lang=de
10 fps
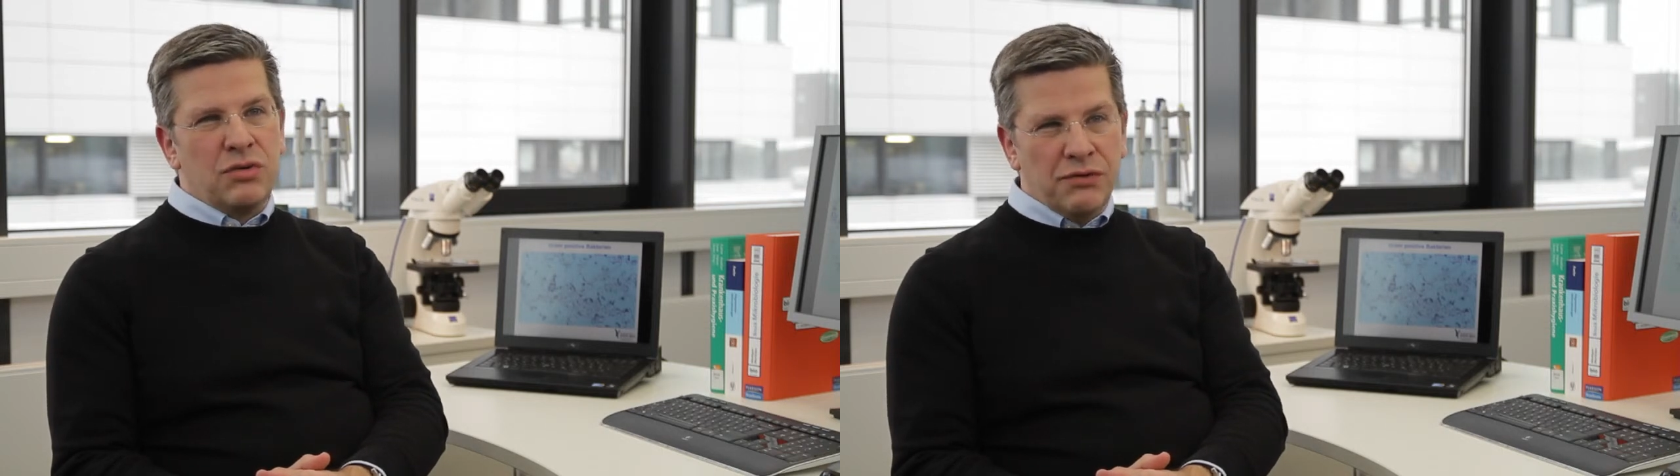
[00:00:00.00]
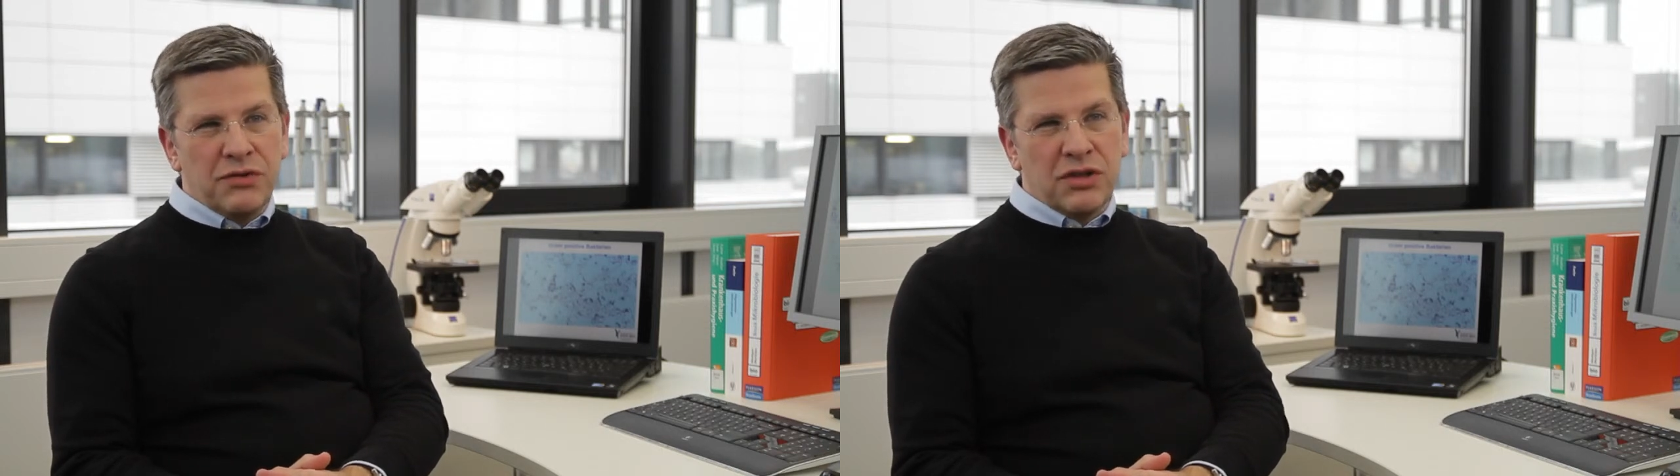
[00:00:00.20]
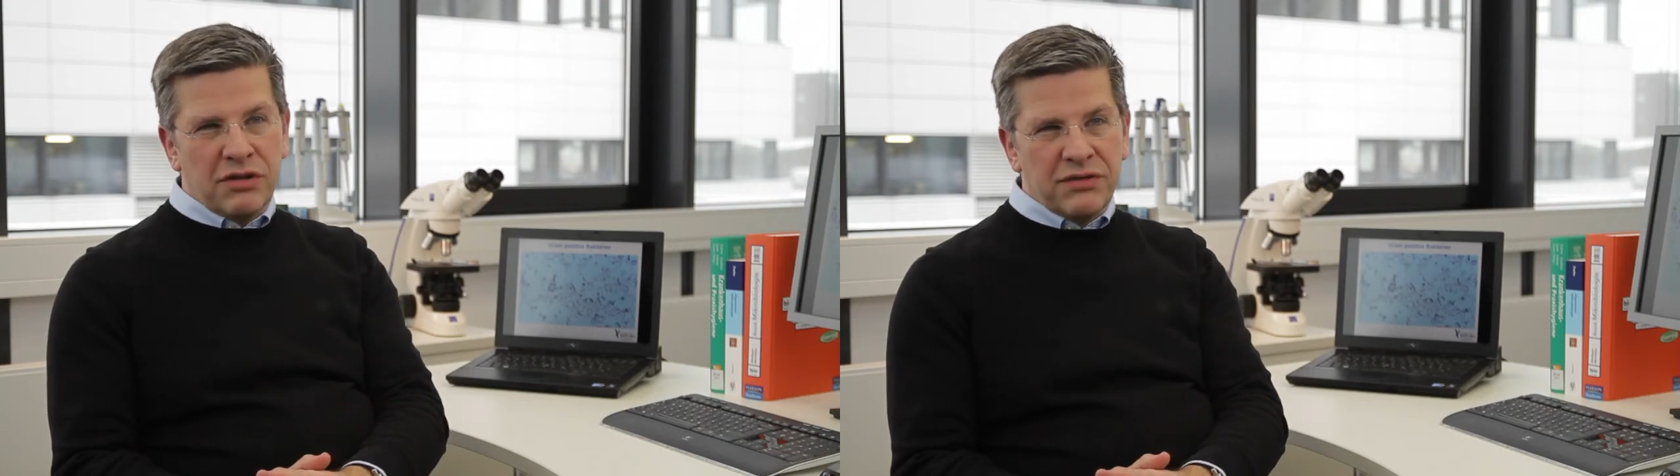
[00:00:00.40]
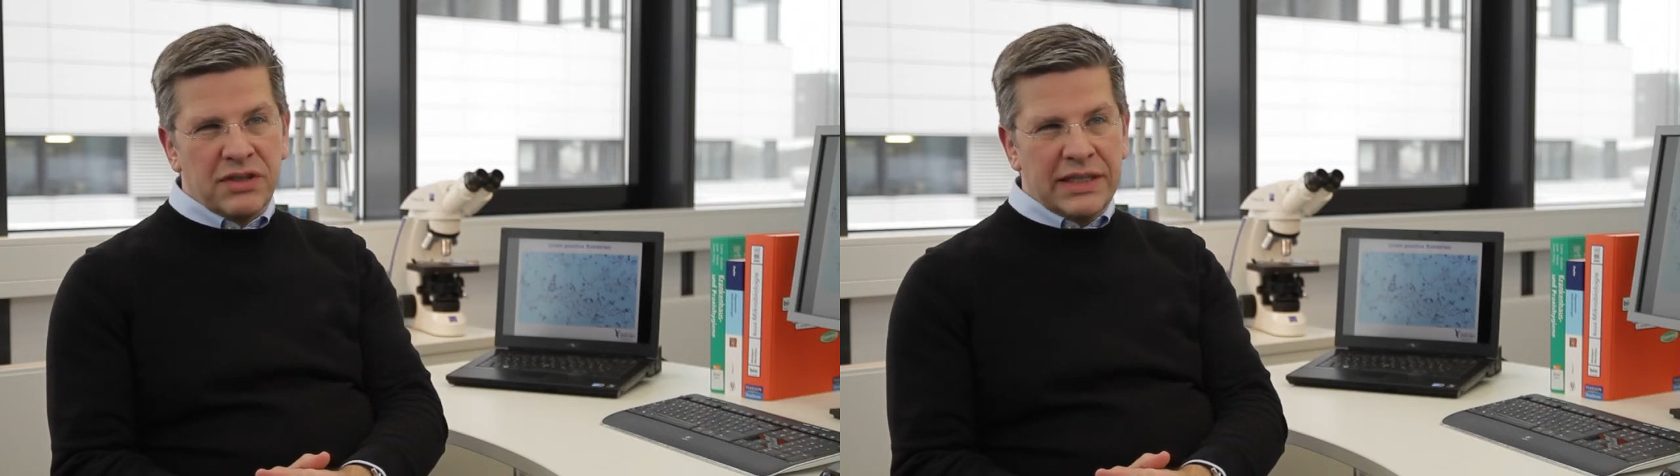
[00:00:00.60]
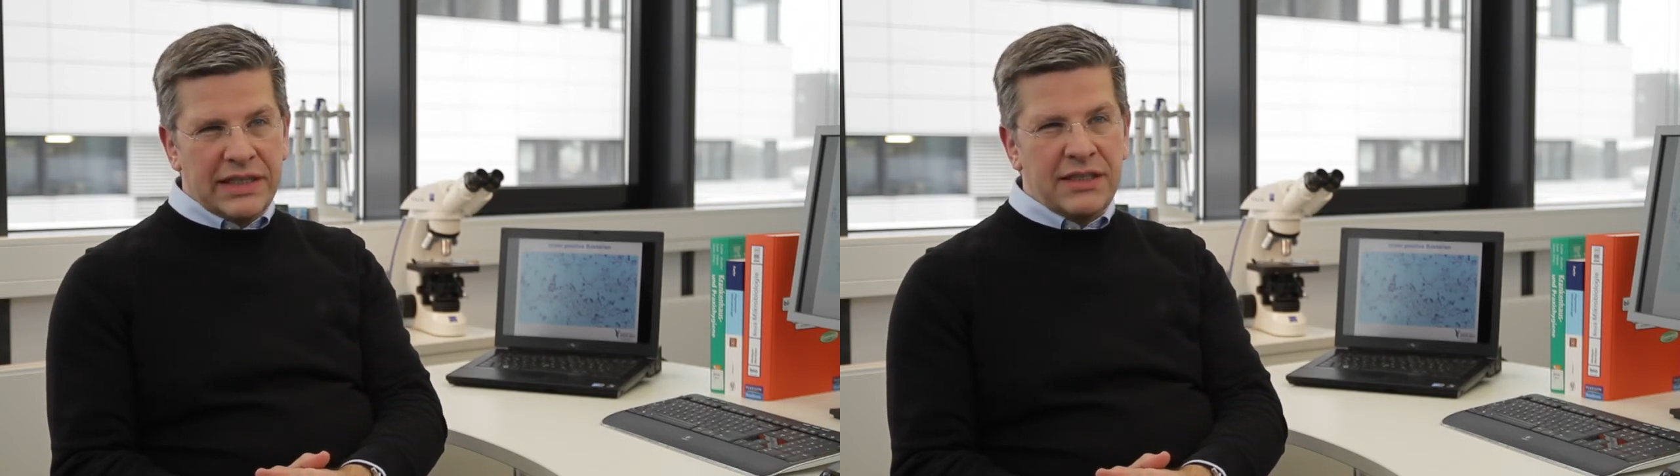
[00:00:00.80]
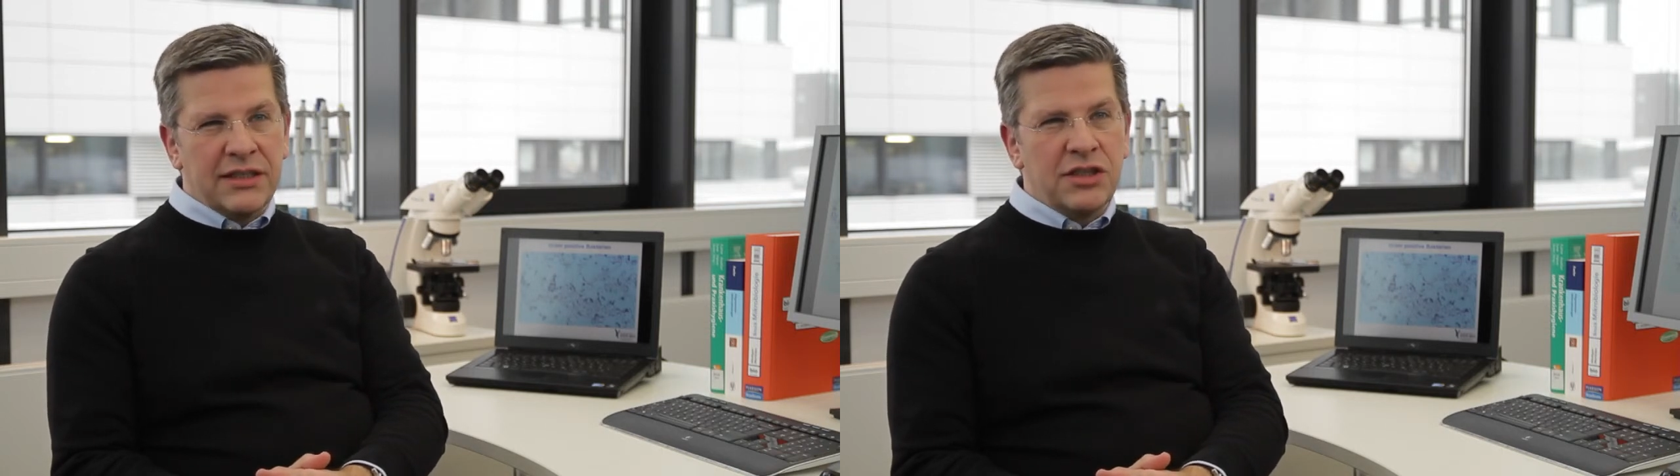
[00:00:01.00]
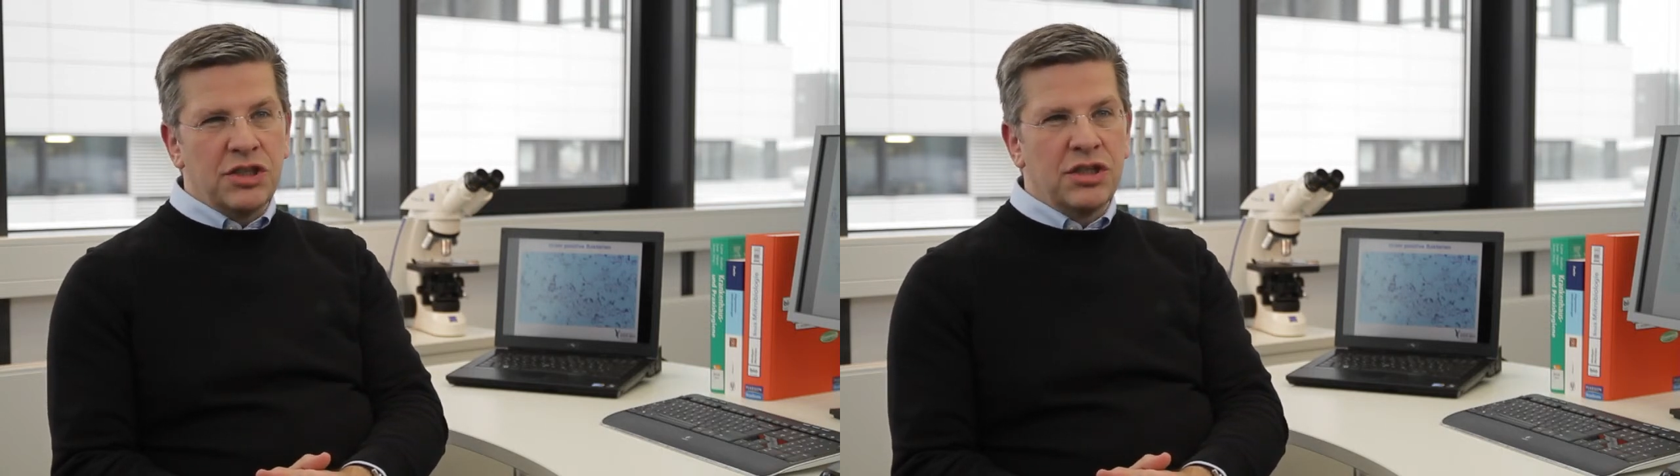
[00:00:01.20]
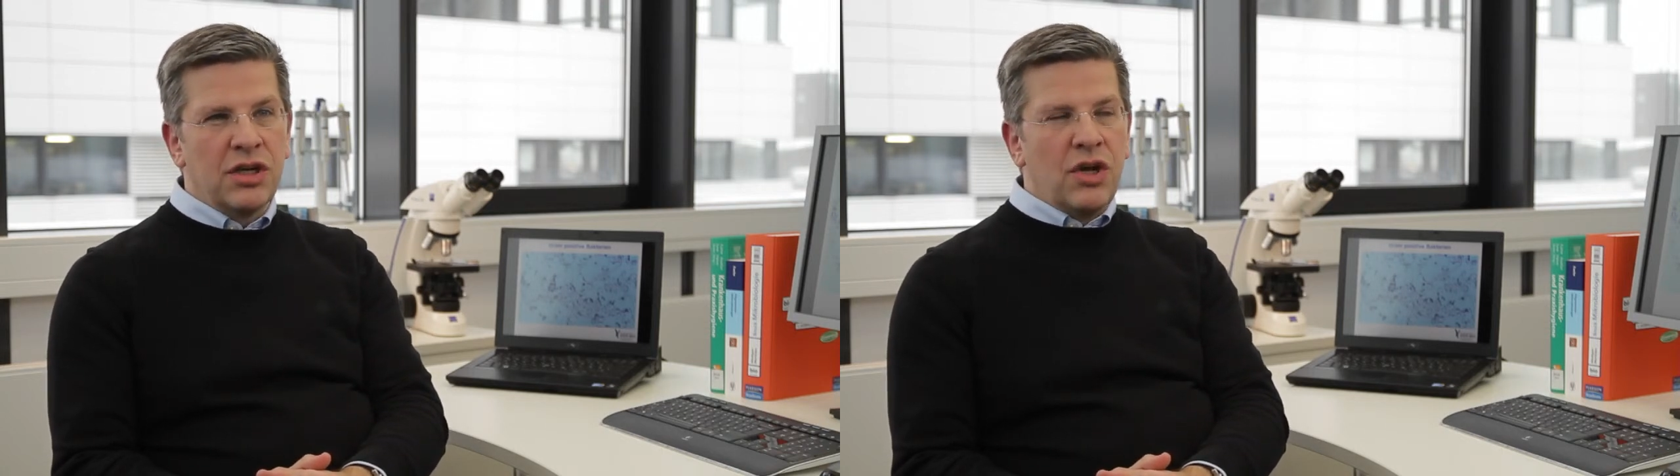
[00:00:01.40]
Duftstoffe kritisch